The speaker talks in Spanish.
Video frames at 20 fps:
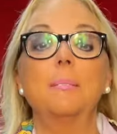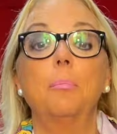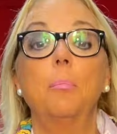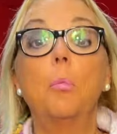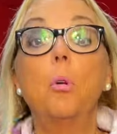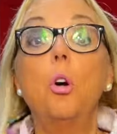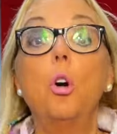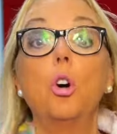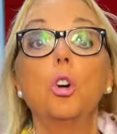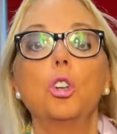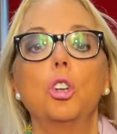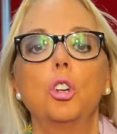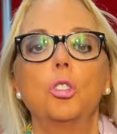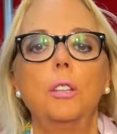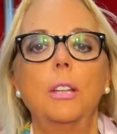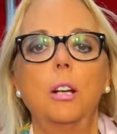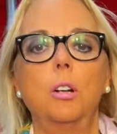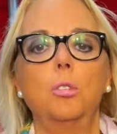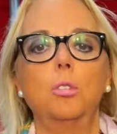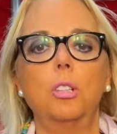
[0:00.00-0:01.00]
mogollón
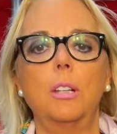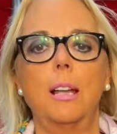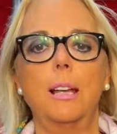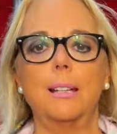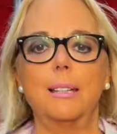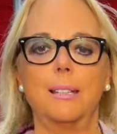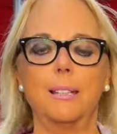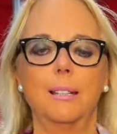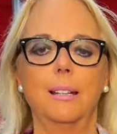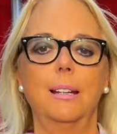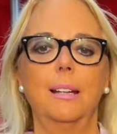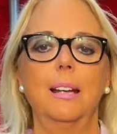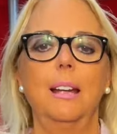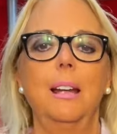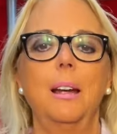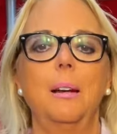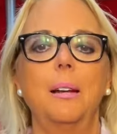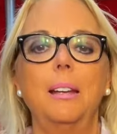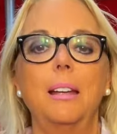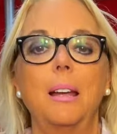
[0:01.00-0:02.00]
de cosas.
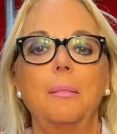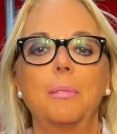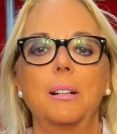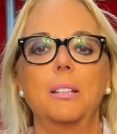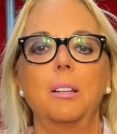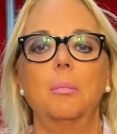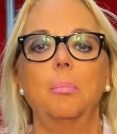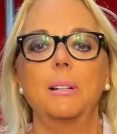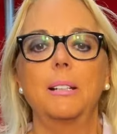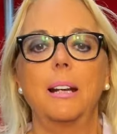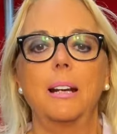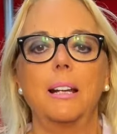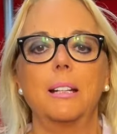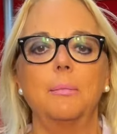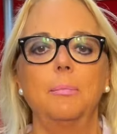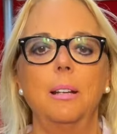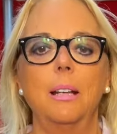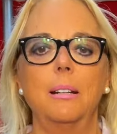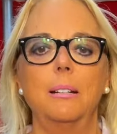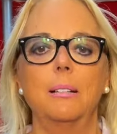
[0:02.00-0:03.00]
Y además te lo pasarás
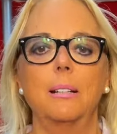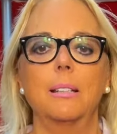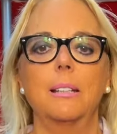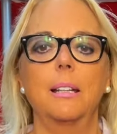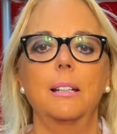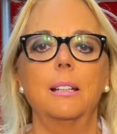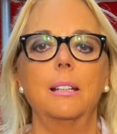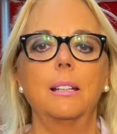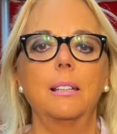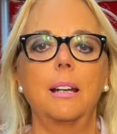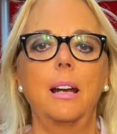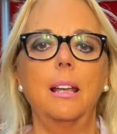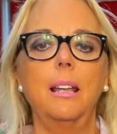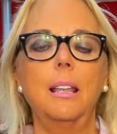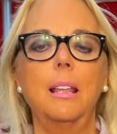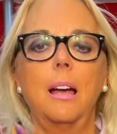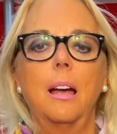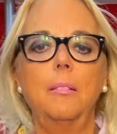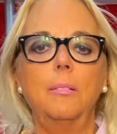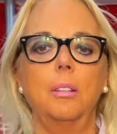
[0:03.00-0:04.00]
bien, estás
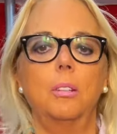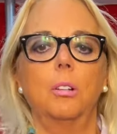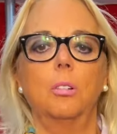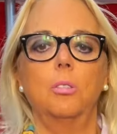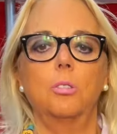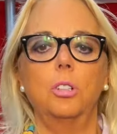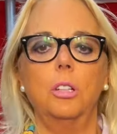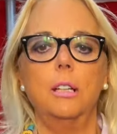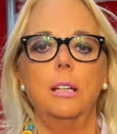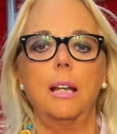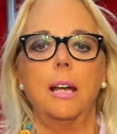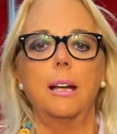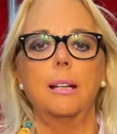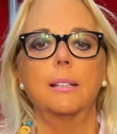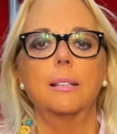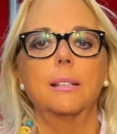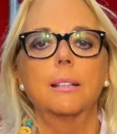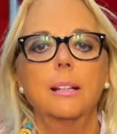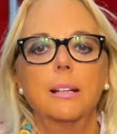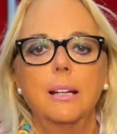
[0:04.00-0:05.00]
distraída, viendo
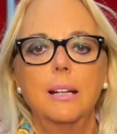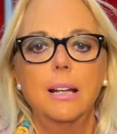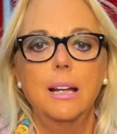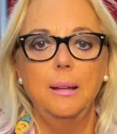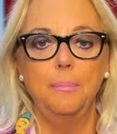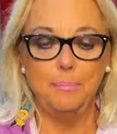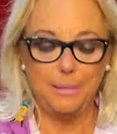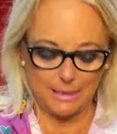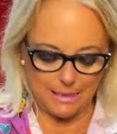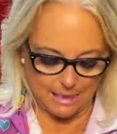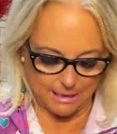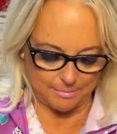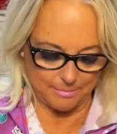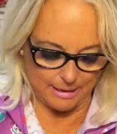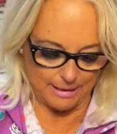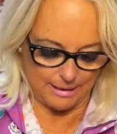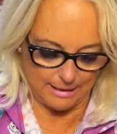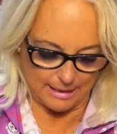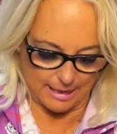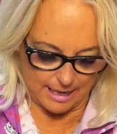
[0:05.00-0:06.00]
cosillas, ves las
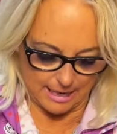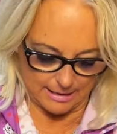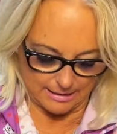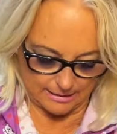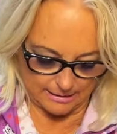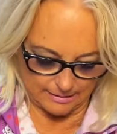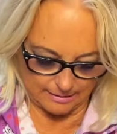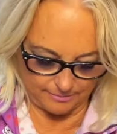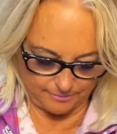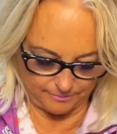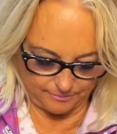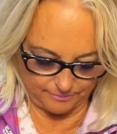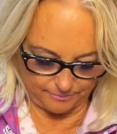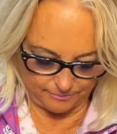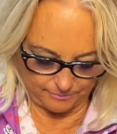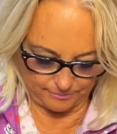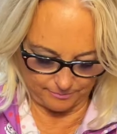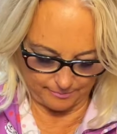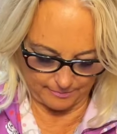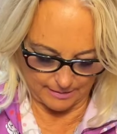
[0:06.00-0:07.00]
medidas.
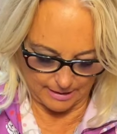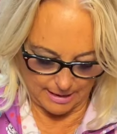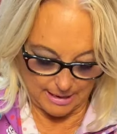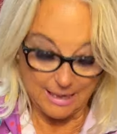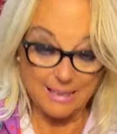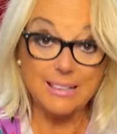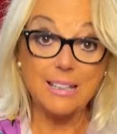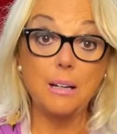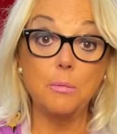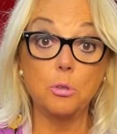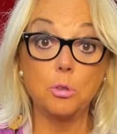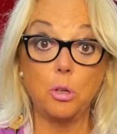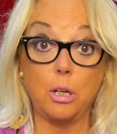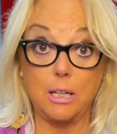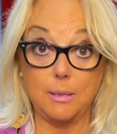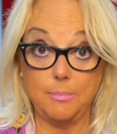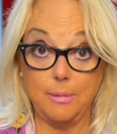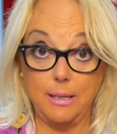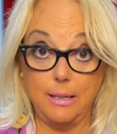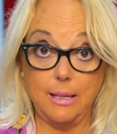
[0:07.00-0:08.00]
Tenemos todas
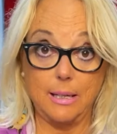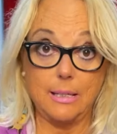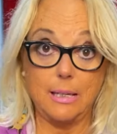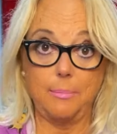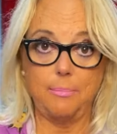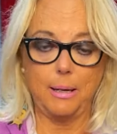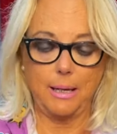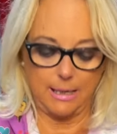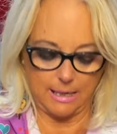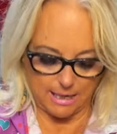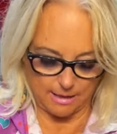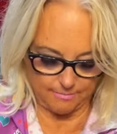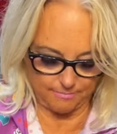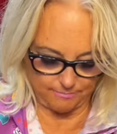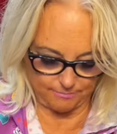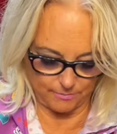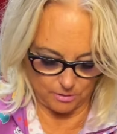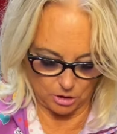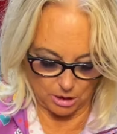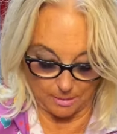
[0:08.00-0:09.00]
las medidas en la página,
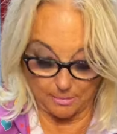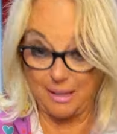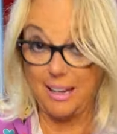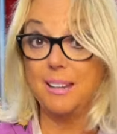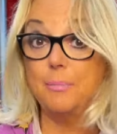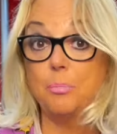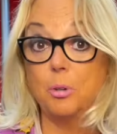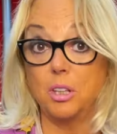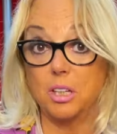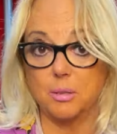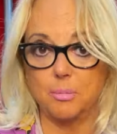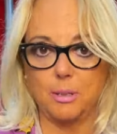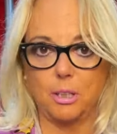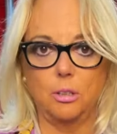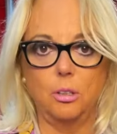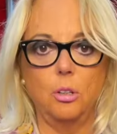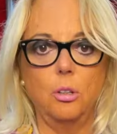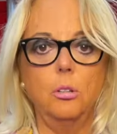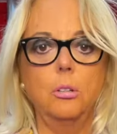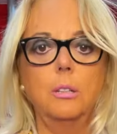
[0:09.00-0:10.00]
o sea, de ahí puedes ver
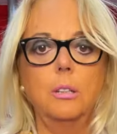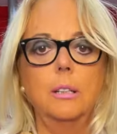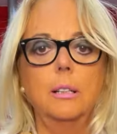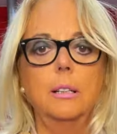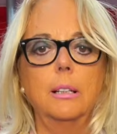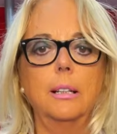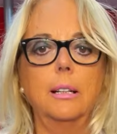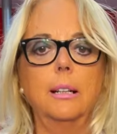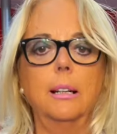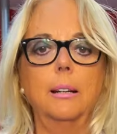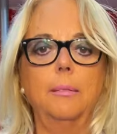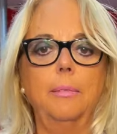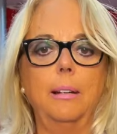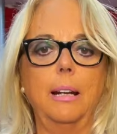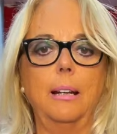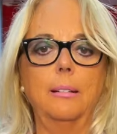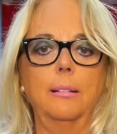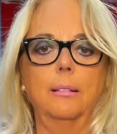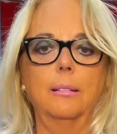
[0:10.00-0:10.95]
todo. Mira.